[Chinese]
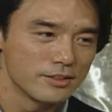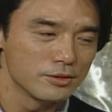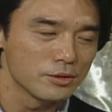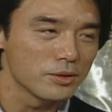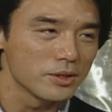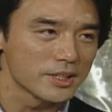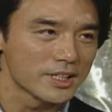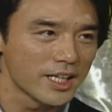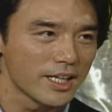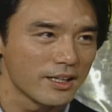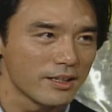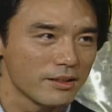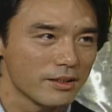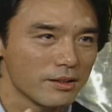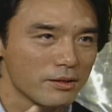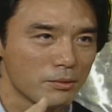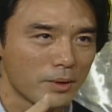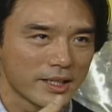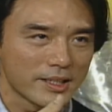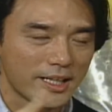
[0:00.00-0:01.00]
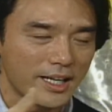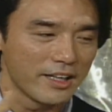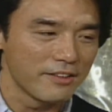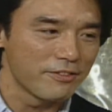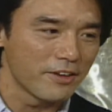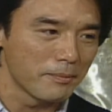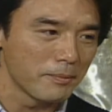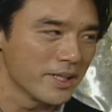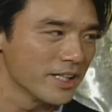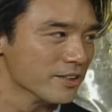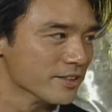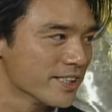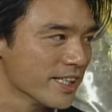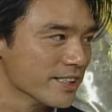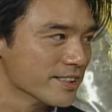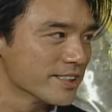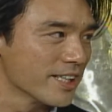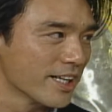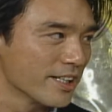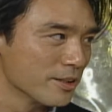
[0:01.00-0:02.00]
如果他往哪一方面有
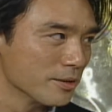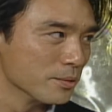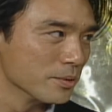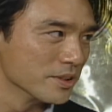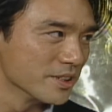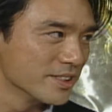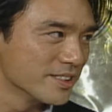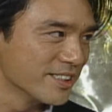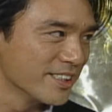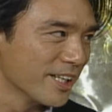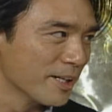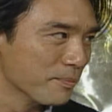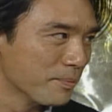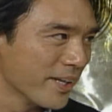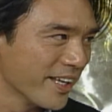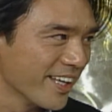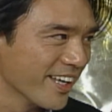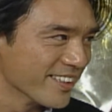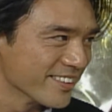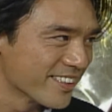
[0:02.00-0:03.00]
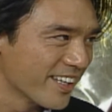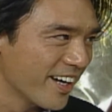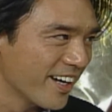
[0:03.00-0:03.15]
天才的，我就尽量培养